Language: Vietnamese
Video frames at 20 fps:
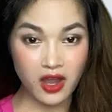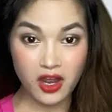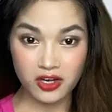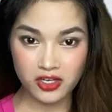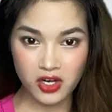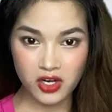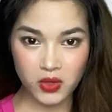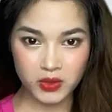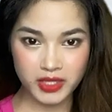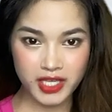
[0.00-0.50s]

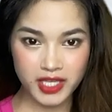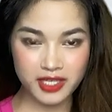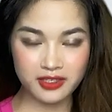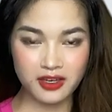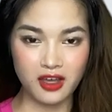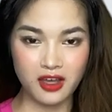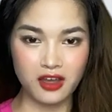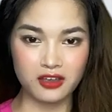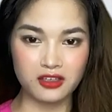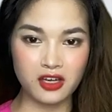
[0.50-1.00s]
Đầu tiên,
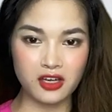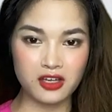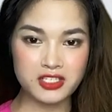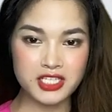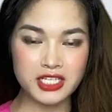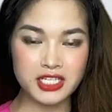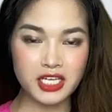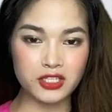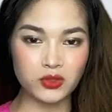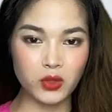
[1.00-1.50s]
đó chính
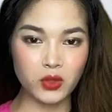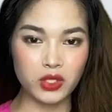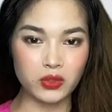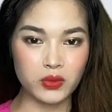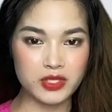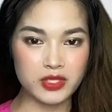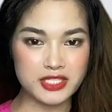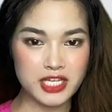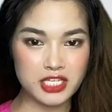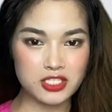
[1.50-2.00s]
là tuổi của
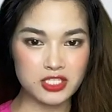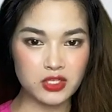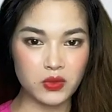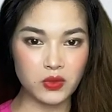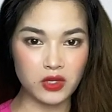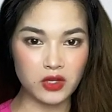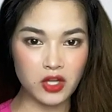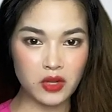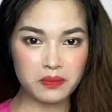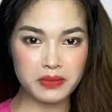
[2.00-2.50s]
gia chủ
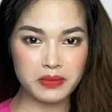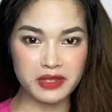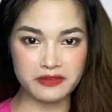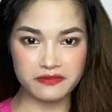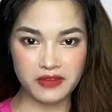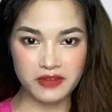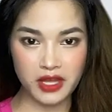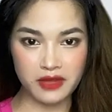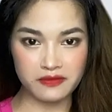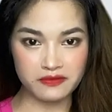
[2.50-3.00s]
không bị
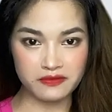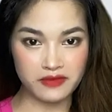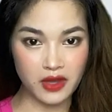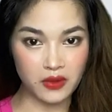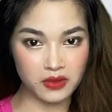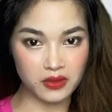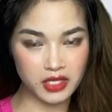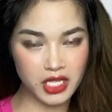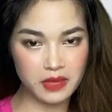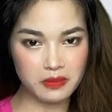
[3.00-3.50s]
phạm vào
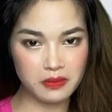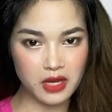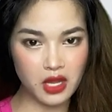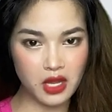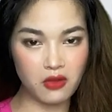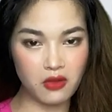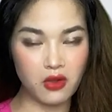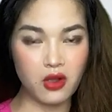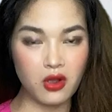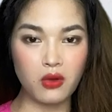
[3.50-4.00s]
kim
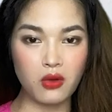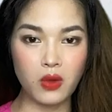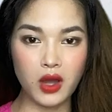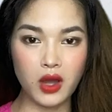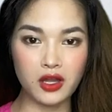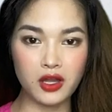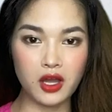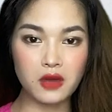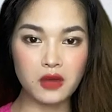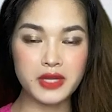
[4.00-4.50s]
lâu, hoàng
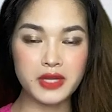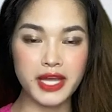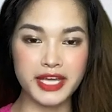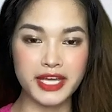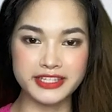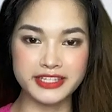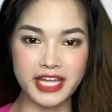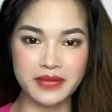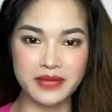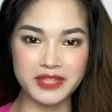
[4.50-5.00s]
ốc hay
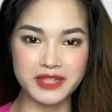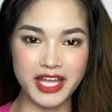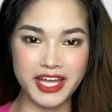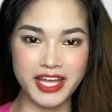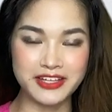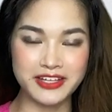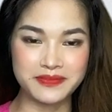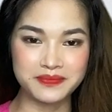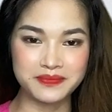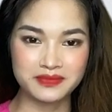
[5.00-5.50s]
tam
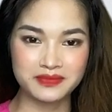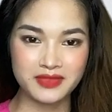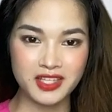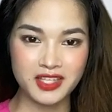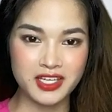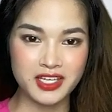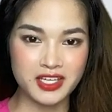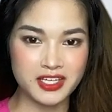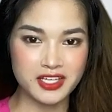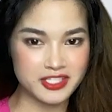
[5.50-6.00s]
tai.
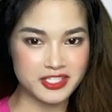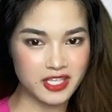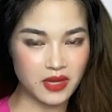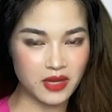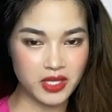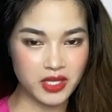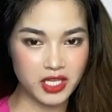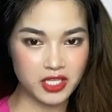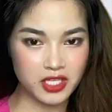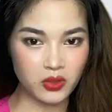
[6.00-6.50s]
Sau
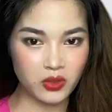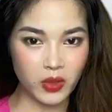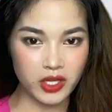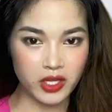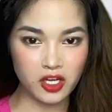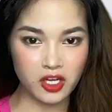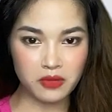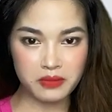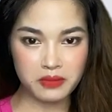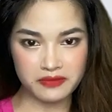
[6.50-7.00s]
khi tuổi
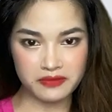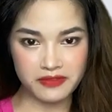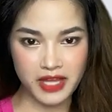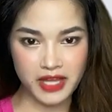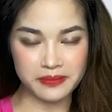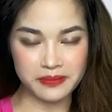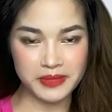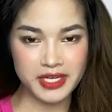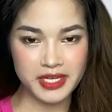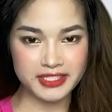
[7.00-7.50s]
không bị phạm,
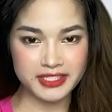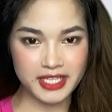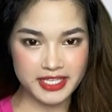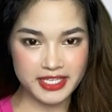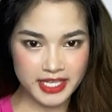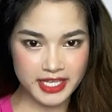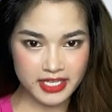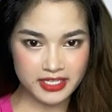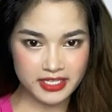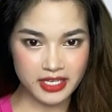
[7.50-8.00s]
ta
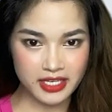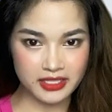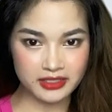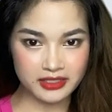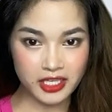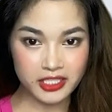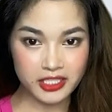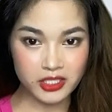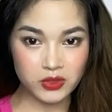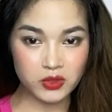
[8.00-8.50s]
xét đến
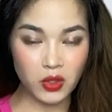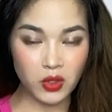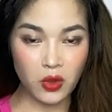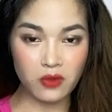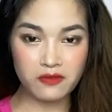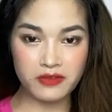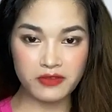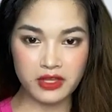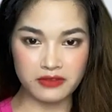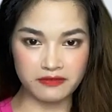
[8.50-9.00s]
các yếu tố
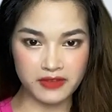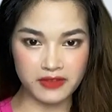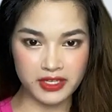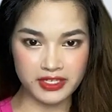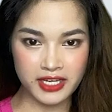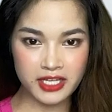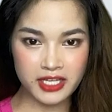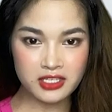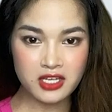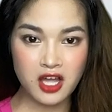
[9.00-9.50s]
về vận
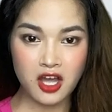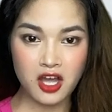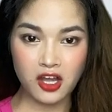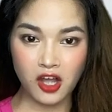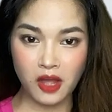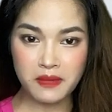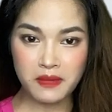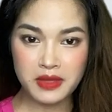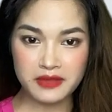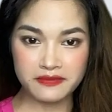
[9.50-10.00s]
đất có
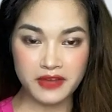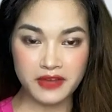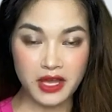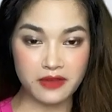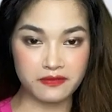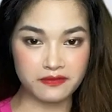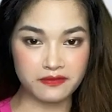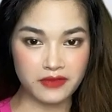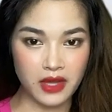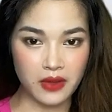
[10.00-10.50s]
bị
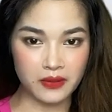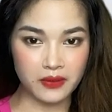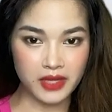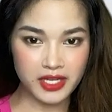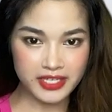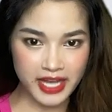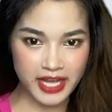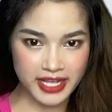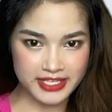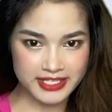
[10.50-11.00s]
phạm vào các
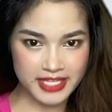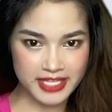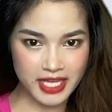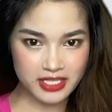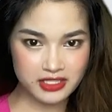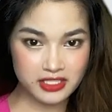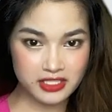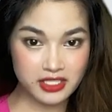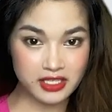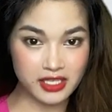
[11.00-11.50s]
đại sát
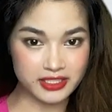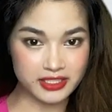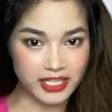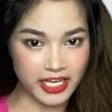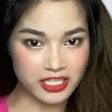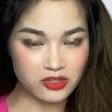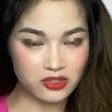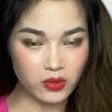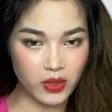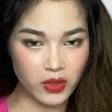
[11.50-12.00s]
như là
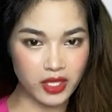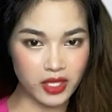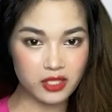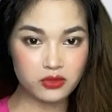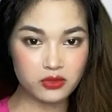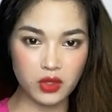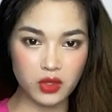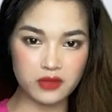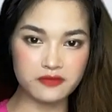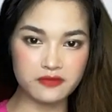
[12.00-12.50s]
thái tuế,
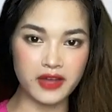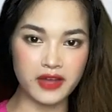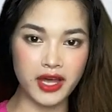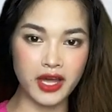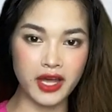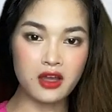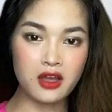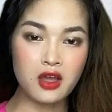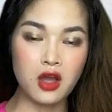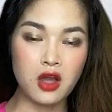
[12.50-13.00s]
tuế
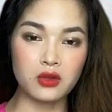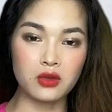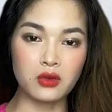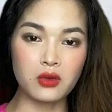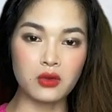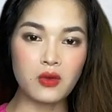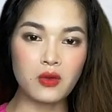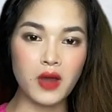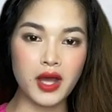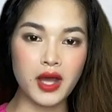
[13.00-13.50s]
phá, ngũ
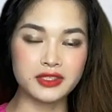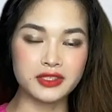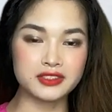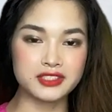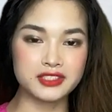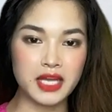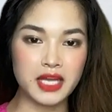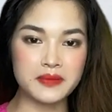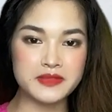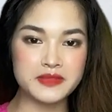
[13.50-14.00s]
hoàng,
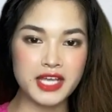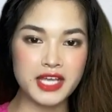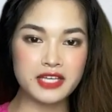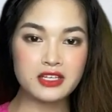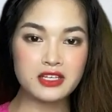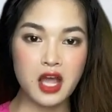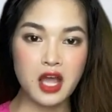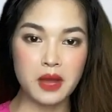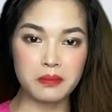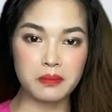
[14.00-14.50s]
tam sát,
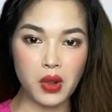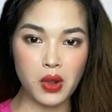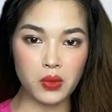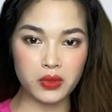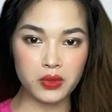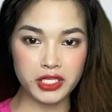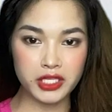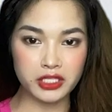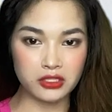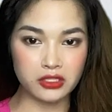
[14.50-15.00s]
mậu
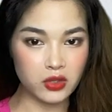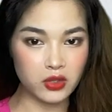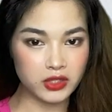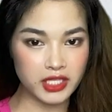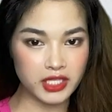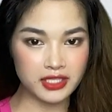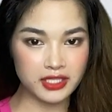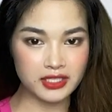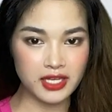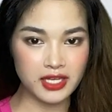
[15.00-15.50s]
kỷ đô
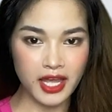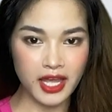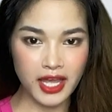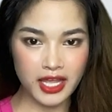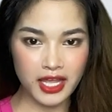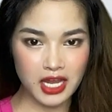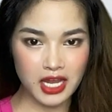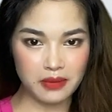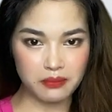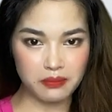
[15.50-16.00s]
thiên hay
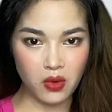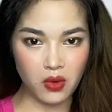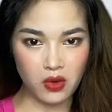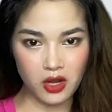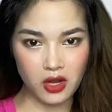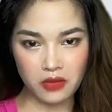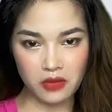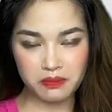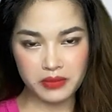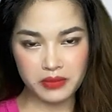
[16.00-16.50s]
là mộ
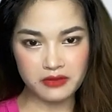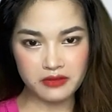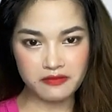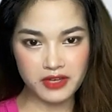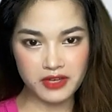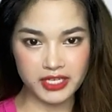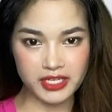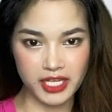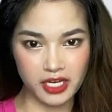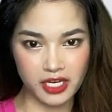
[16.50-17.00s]
long biến
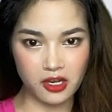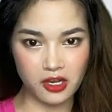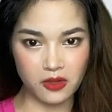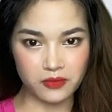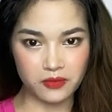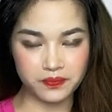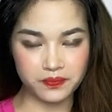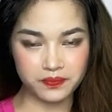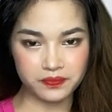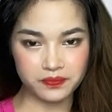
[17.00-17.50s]
vận hay không.
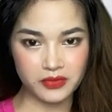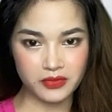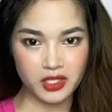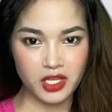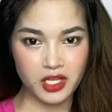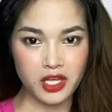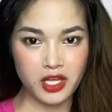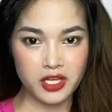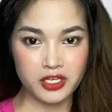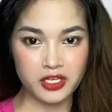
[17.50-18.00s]

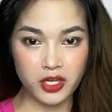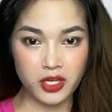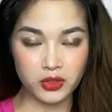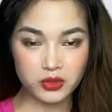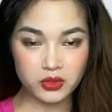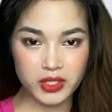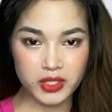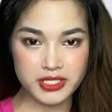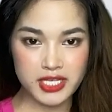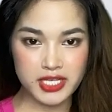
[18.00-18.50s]
Nếu
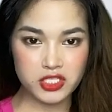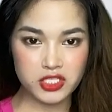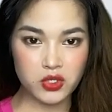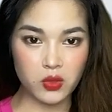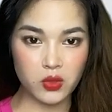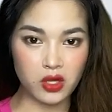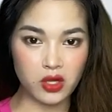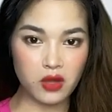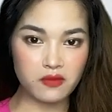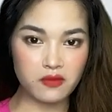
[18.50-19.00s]
tuổi gia chủ
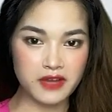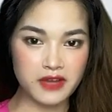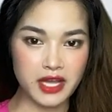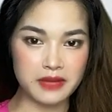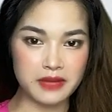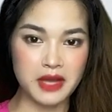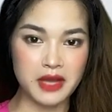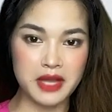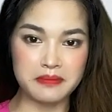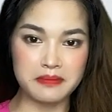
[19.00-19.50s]
không phạm
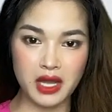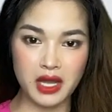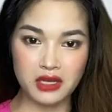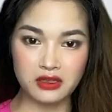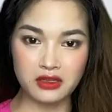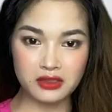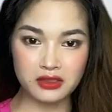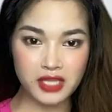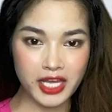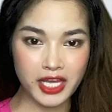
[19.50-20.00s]
mà
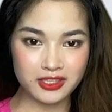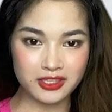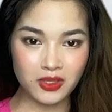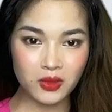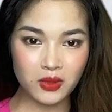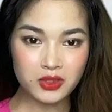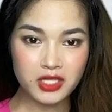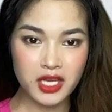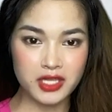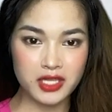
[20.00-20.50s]
hướng lại
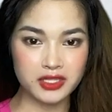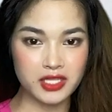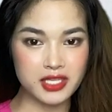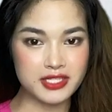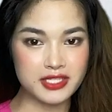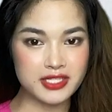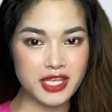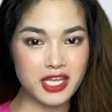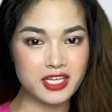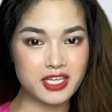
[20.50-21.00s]
tốt thì
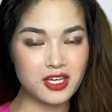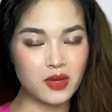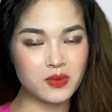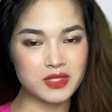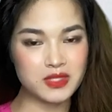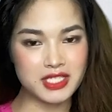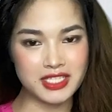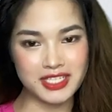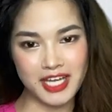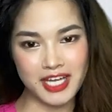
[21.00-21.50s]
xây không
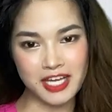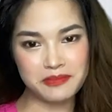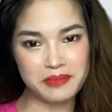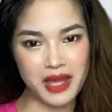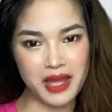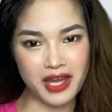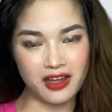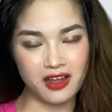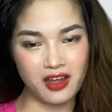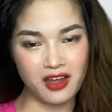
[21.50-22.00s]
gì cát bằng.